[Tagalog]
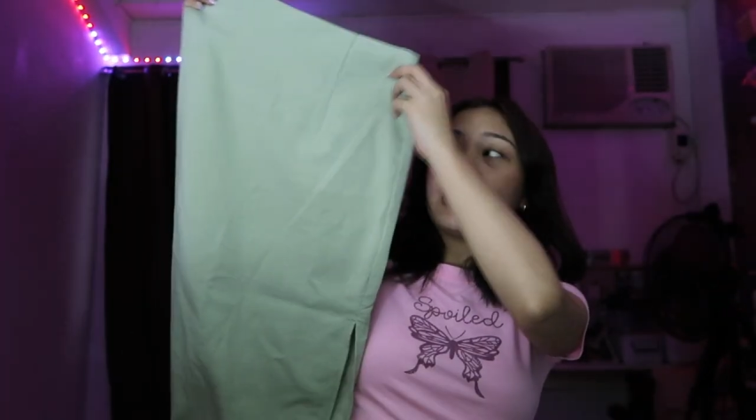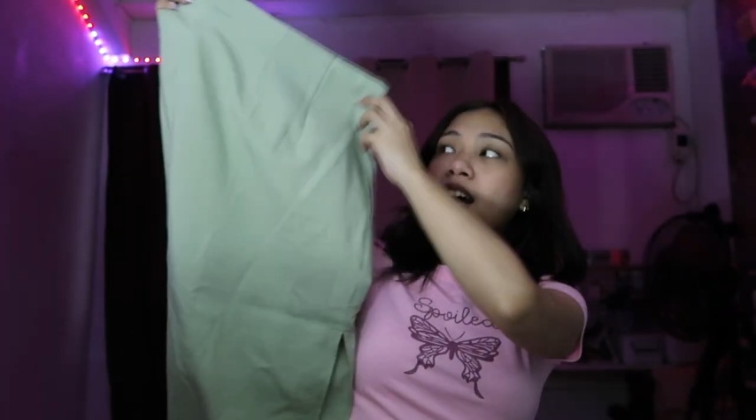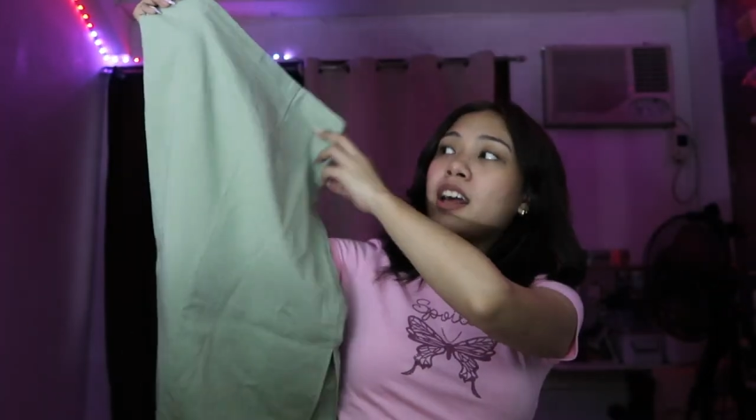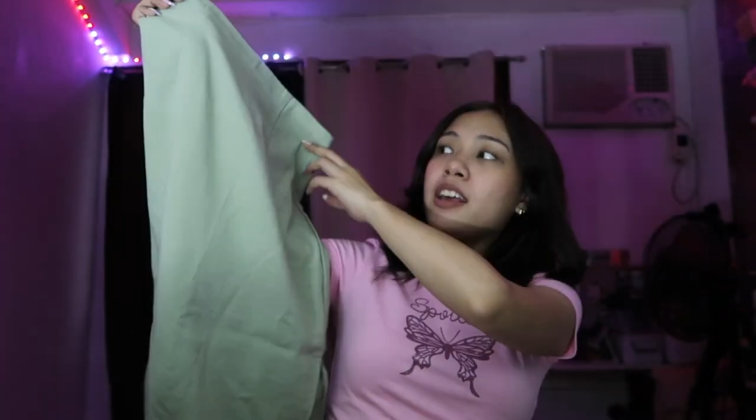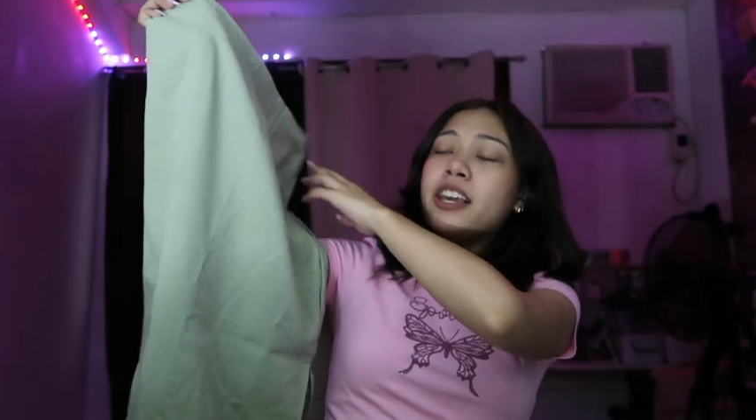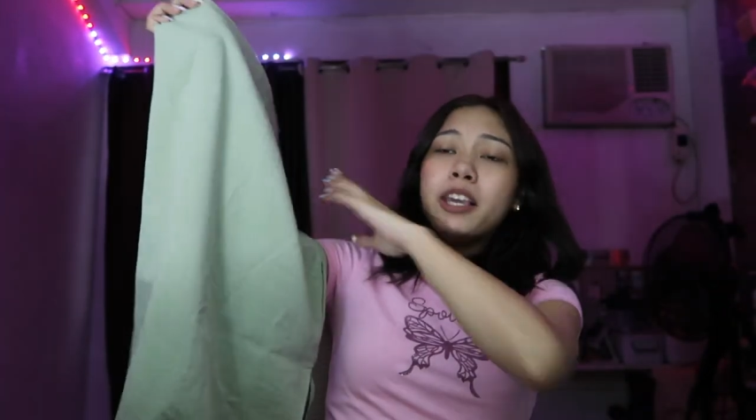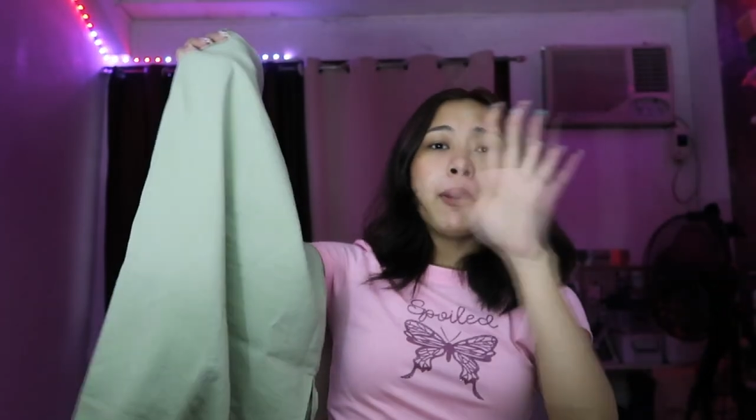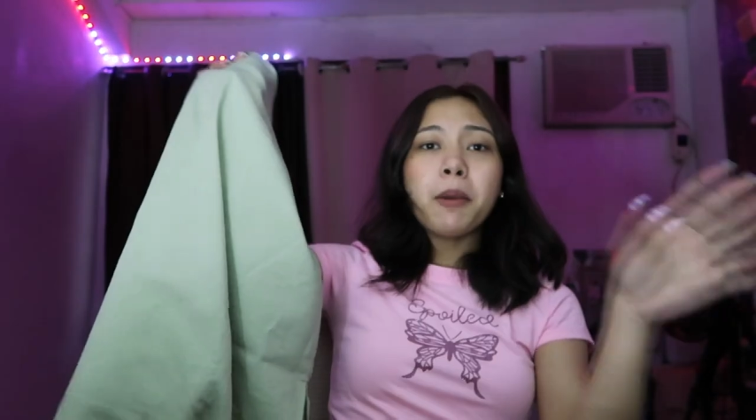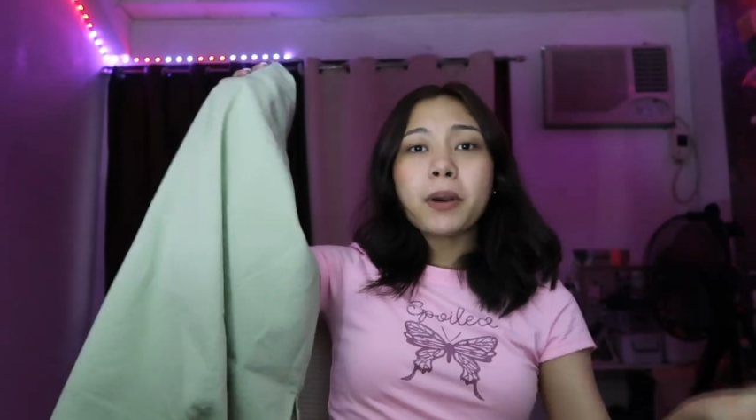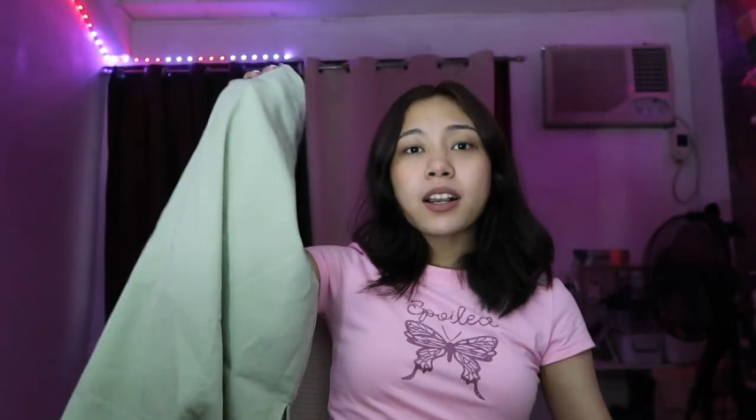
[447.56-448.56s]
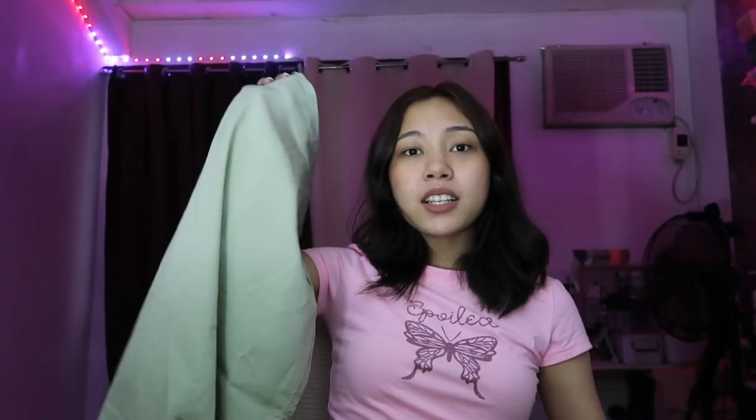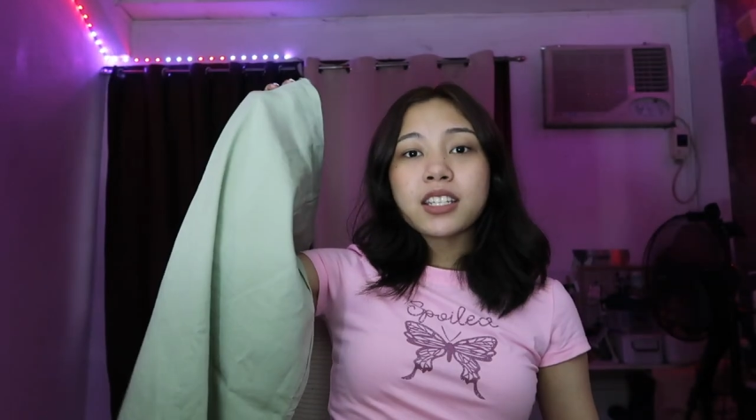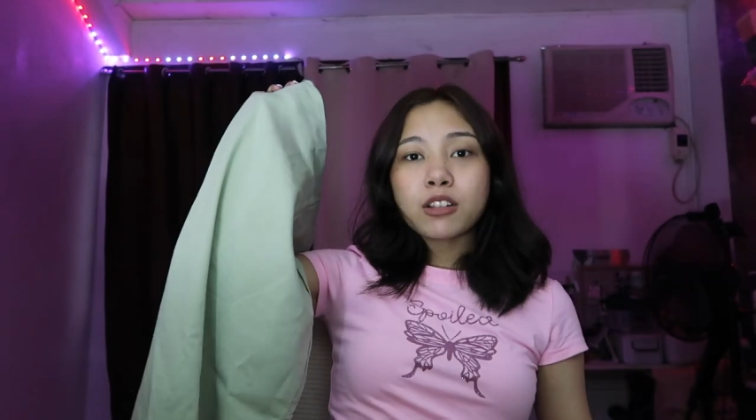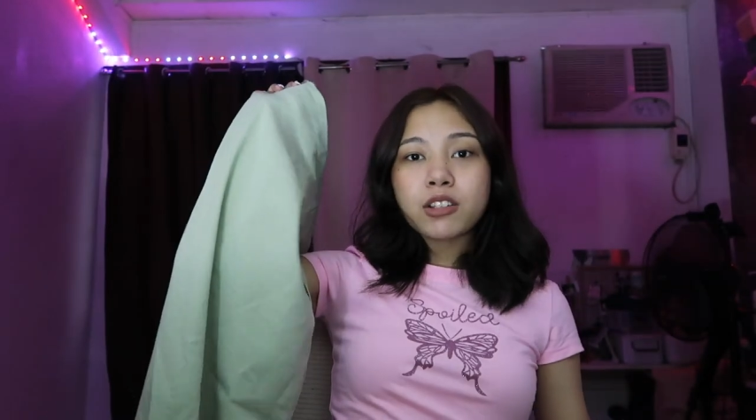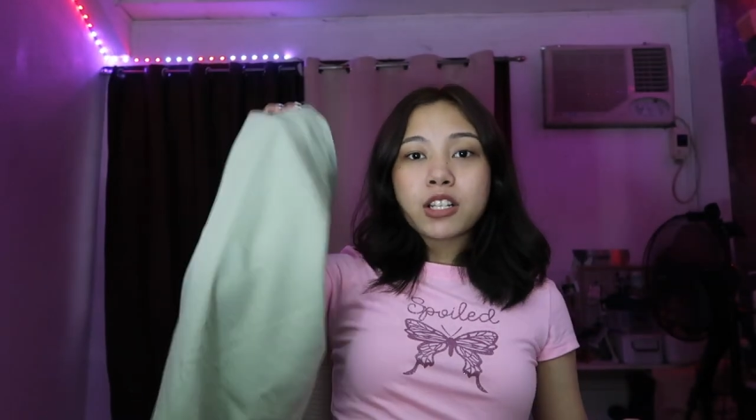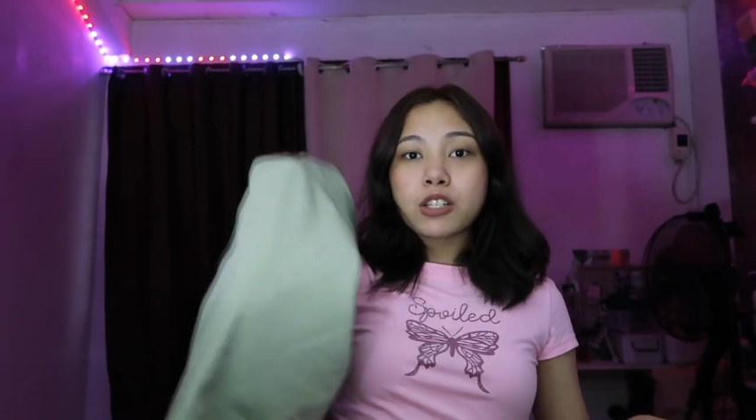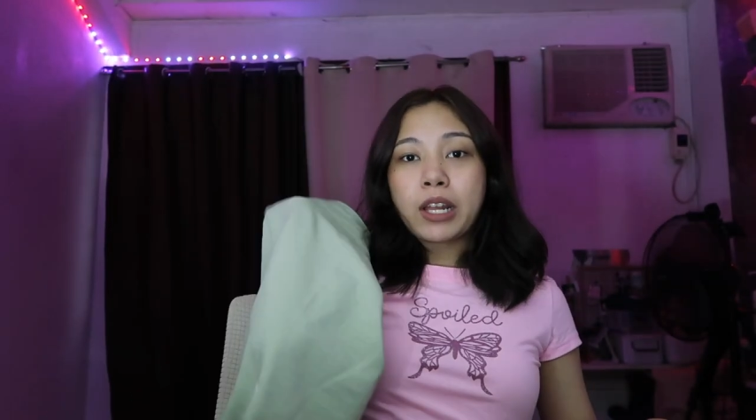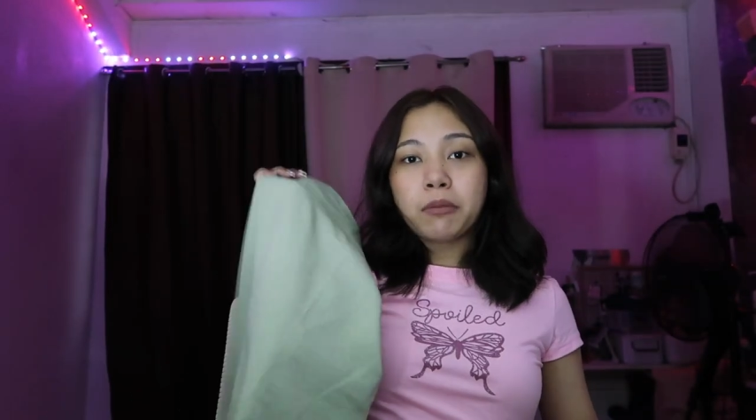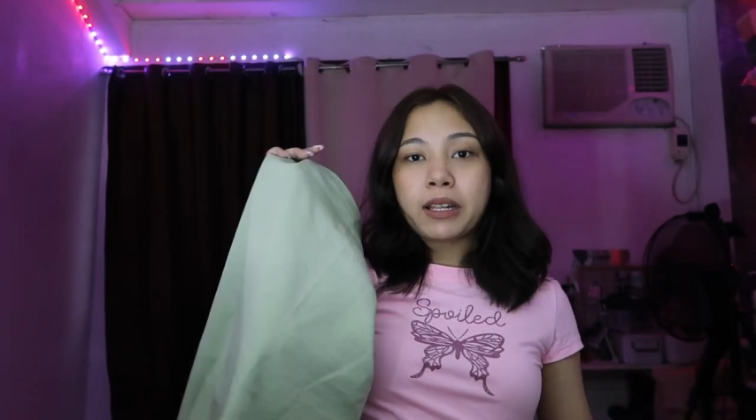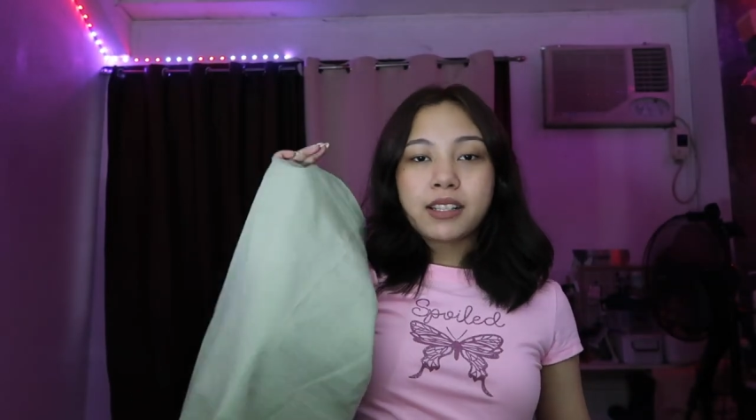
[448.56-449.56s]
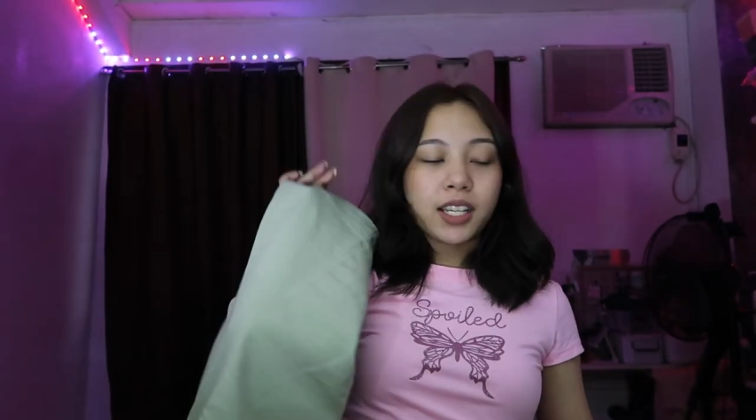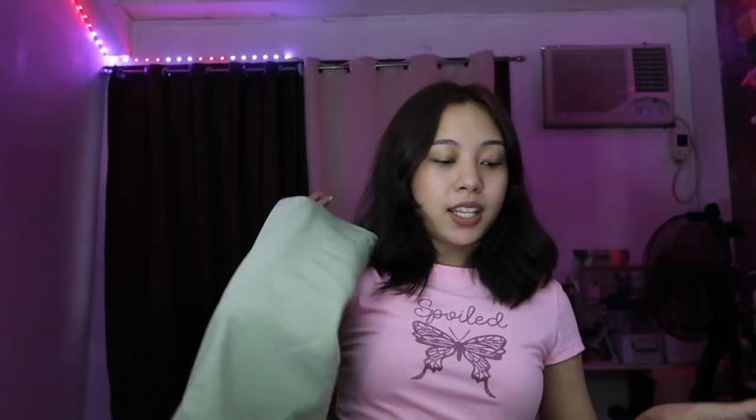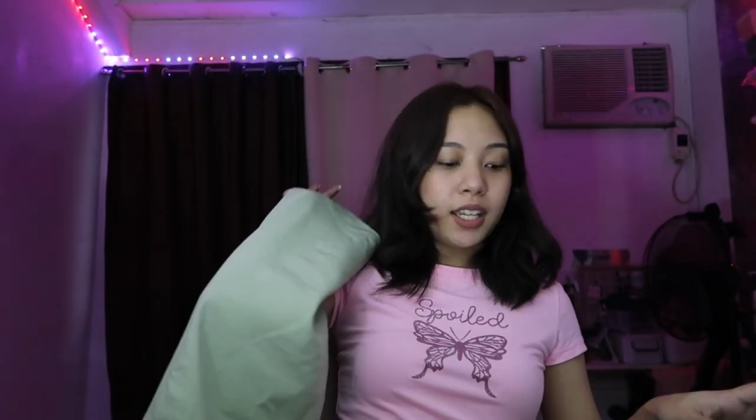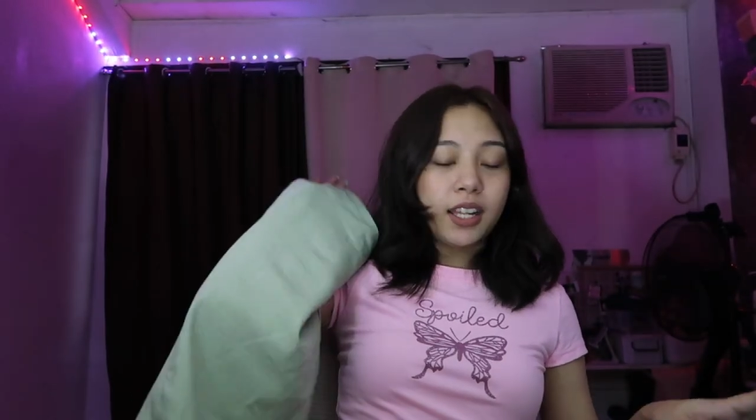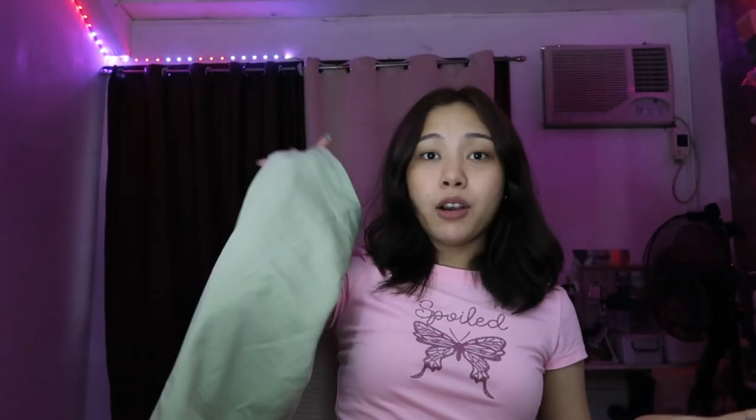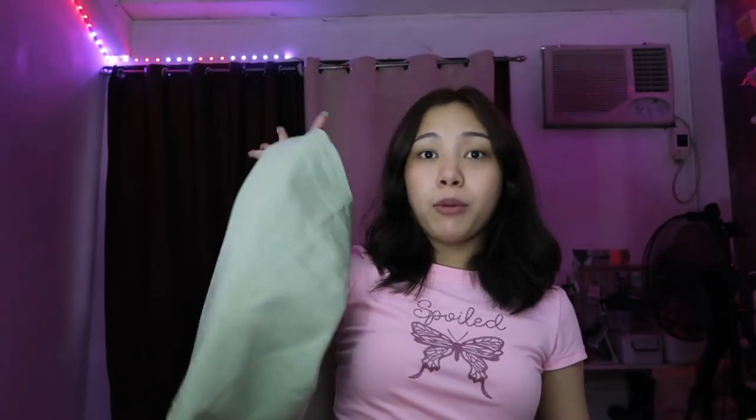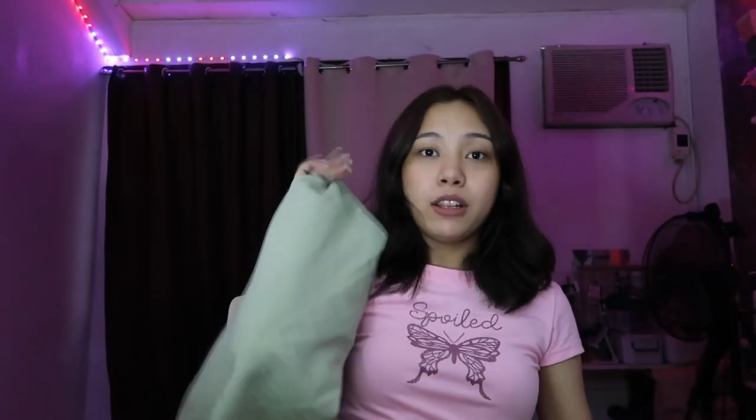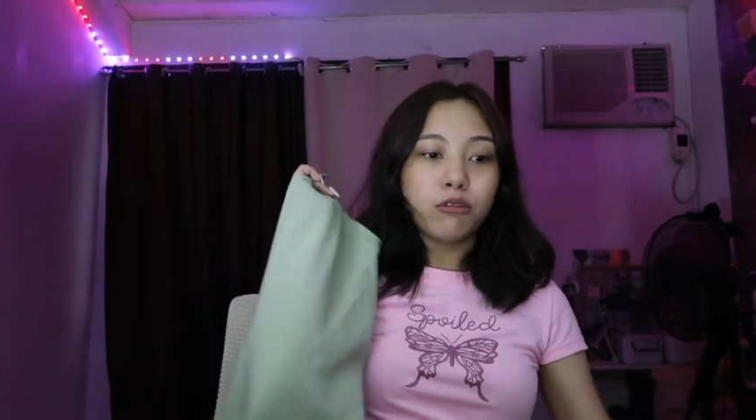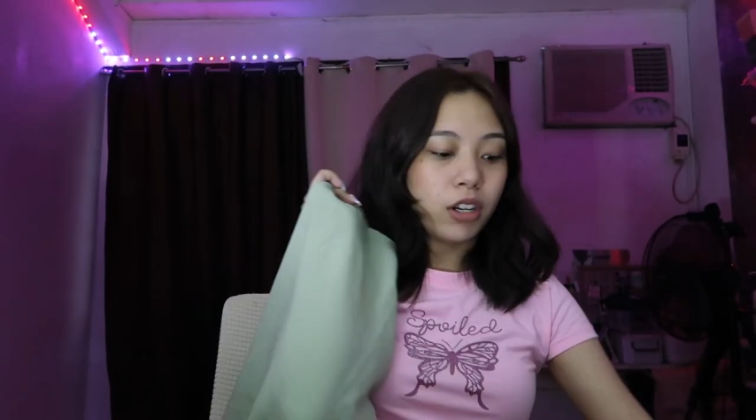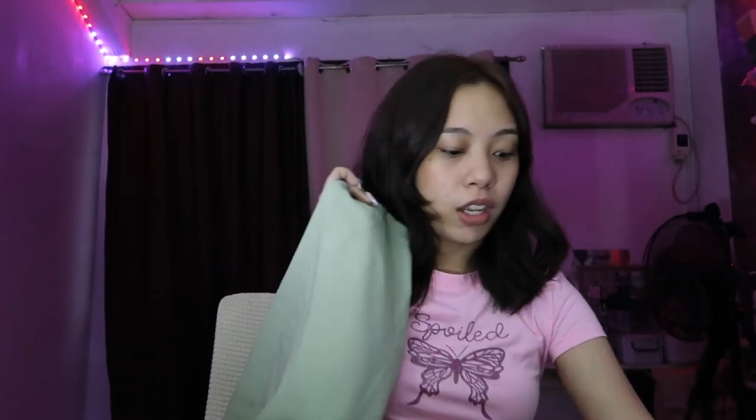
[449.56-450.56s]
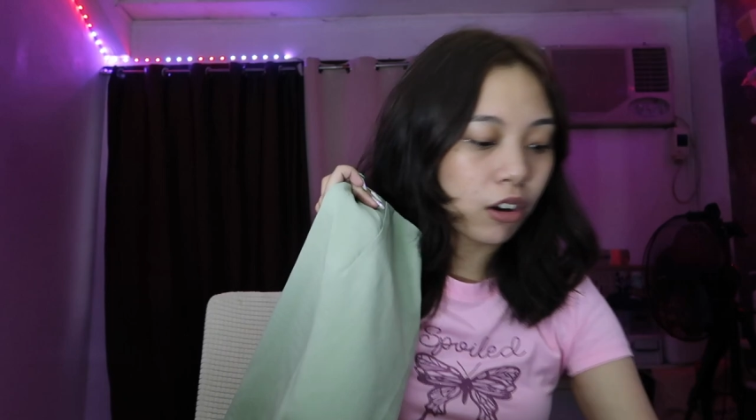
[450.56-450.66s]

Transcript: niya. Iba yung pagka-green niya dun sa sweatpants kanina. Wait, kunin